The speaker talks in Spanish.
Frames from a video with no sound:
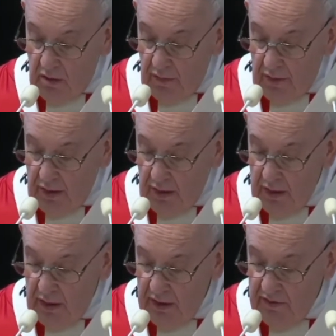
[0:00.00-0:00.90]
Fue
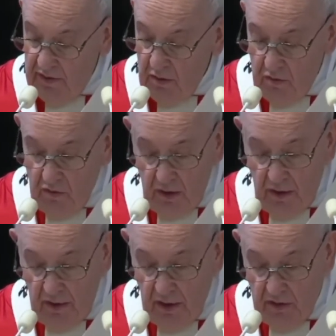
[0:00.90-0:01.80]
traicionado por
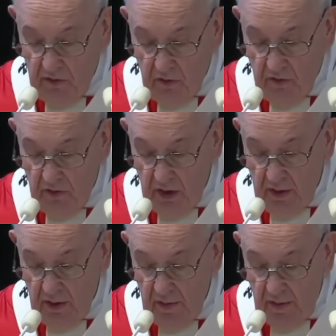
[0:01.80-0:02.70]
la institución
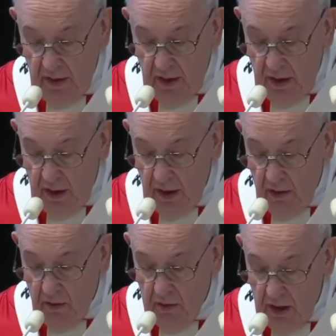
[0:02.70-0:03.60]
religiosa
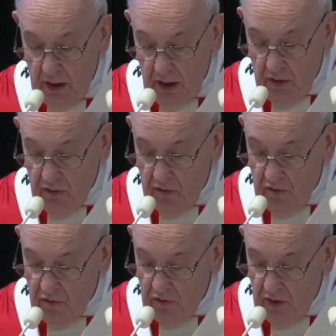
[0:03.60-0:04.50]
que lo
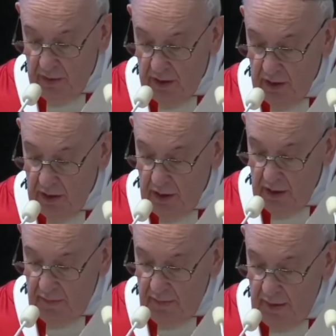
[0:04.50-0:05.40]
condenó
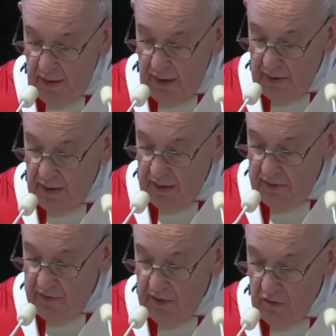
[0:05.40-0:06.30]
injustamente
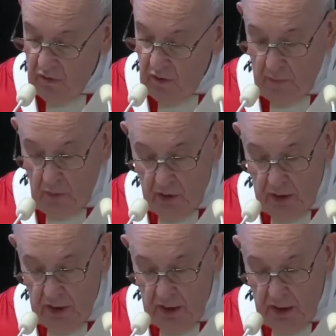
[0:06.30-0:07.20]
y por
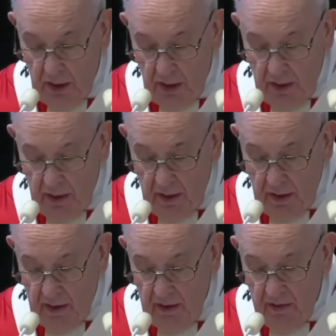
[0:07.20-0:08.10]
la institución
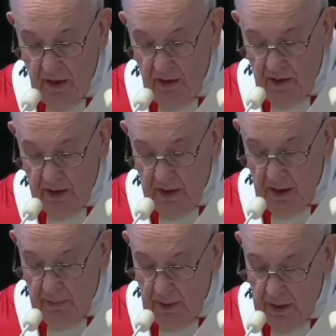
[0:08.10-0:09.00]
política
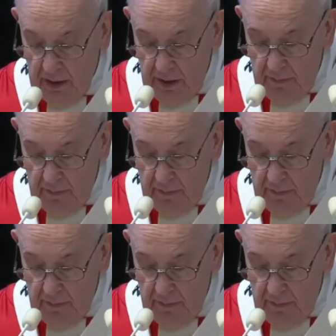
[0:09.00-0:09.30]
que se